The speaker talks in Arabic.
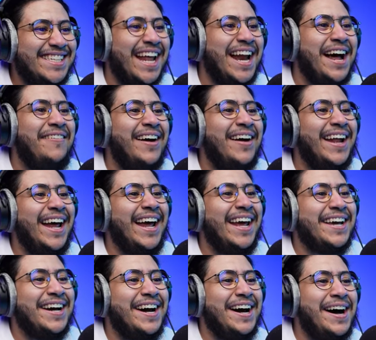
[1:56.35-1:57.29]
السلام
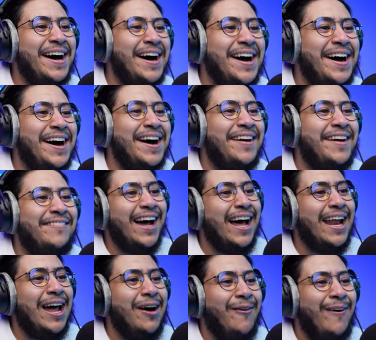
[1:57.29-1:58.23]
عليكم
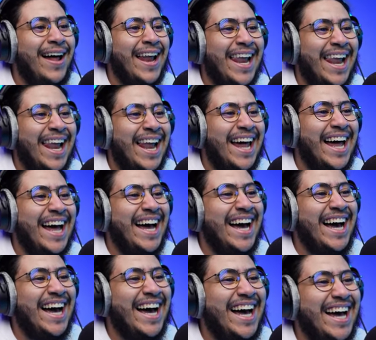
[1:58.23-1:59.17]
هلا
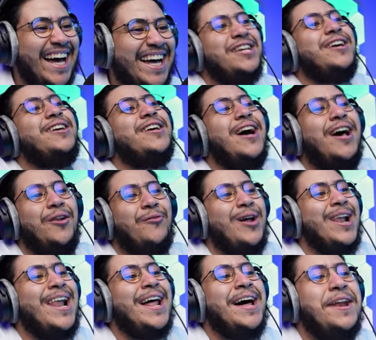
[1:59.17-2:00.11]
والله يا عيال
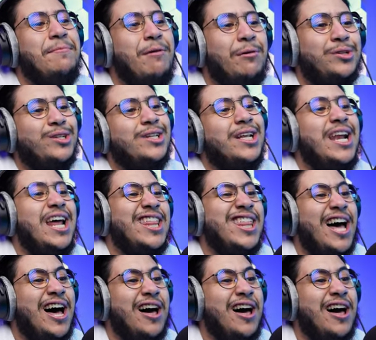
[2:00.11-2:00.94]
والله اني مبسوط اللحظه